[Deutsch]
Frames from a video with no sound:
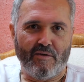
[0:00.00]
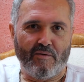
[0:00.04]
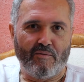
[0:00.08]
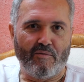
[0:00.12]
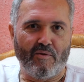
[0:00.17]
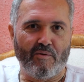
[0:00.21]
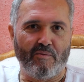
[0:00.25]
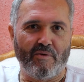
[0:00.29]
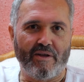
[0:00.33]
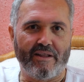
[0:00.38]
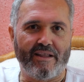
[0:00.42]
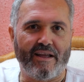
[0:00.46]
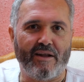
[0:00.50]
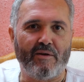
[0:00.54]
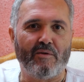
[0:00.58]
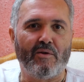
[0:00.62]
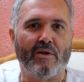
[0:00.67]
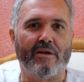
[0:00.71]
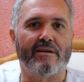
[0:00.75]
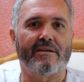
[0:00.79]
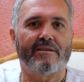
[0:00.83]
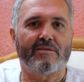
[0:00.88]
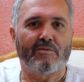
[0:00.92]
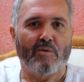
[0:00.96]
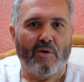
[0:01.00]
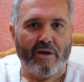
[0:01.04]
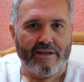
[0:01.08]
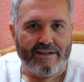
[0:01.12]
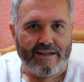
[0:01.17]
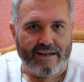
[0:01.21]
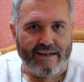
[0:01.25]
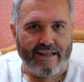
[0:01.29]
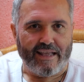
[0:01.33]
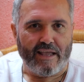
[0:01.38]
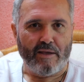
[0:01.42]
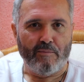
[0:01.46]
wo wir dann
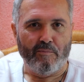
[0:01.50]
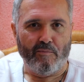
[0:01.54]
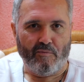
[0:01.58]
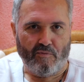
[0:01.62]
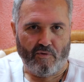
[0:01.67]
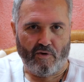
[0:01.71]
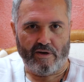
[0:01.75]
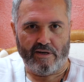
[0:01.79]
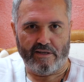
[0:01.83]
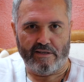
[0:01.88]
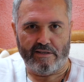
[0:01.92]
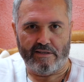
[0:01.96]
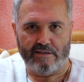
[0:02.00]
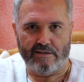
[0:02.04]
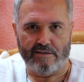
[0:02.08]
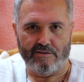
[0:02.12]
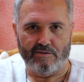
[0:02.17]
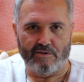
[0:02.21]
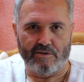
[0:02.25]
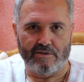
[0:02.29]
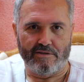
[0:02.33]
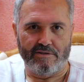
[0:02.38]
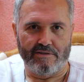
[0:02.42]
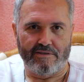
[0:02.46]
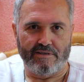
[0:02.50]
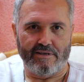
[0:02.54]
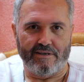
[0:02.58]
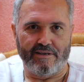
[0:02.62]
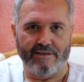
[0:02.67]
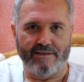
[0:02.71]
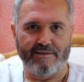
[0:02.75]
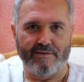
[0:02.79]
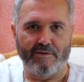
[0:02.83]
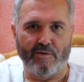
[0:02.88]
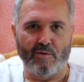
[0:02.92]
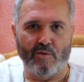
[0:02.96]
dort leben wollten und
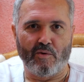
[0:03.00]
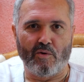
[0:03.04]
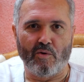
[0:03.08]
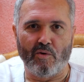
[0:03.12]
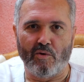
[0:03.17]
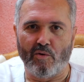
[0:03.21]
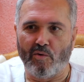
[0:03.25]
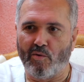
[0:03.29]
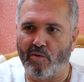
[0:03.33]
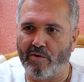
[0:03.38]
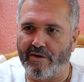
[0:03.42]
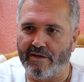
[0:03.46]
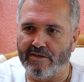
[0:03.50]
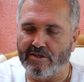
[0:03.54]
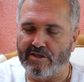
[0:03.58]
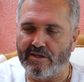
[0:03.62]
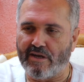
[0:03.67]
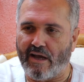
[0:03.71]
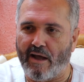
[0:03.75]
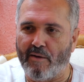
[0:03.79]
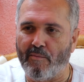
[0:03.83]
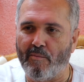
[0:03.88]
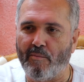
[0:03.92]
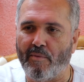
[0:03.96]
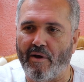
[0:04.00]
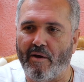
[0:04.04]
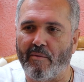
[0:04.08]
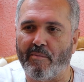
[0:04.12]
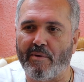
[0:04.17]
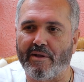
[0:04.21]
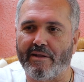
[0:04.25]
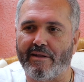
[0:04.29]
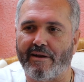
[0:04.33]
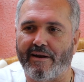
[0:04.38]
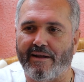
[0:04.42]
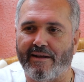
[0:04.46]
äh, ökologischen Anbau
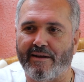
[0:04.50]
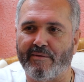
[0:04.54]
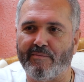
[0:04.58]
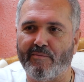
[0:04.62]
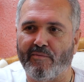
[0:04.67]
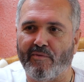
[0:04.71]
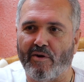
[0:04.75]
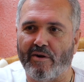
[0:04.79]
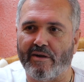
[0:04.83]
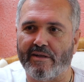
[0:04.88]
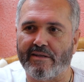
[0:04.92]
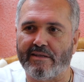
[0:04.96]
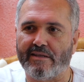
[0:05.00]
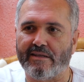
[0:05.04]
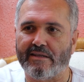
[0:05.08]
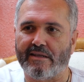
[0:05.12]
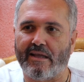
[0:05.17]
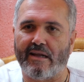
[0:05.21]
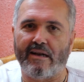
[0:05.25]
betreiben wollten.